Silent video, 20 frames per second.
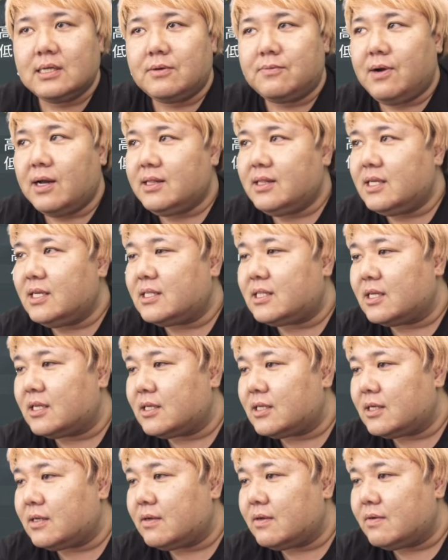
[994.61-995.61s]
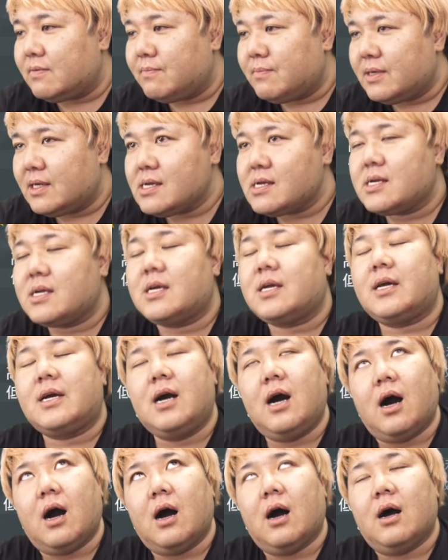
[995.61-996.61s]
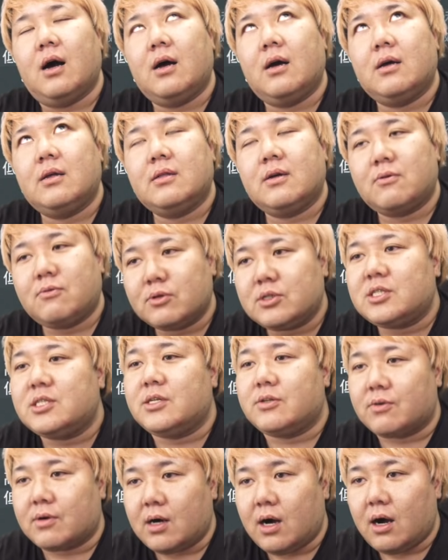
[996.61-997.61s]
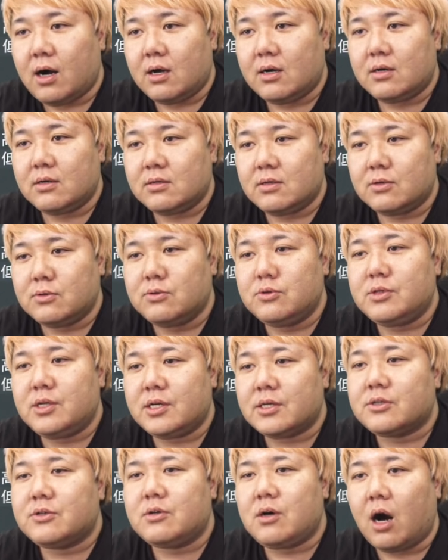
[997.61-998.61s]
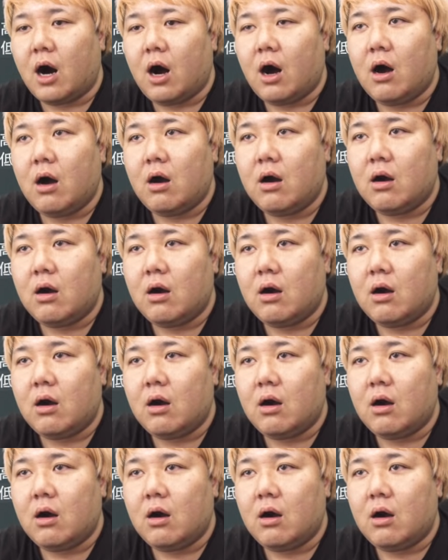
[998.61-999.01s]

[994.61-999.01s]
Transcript: パティって右利きか。かこっちでいいのか。ウーレ行くか。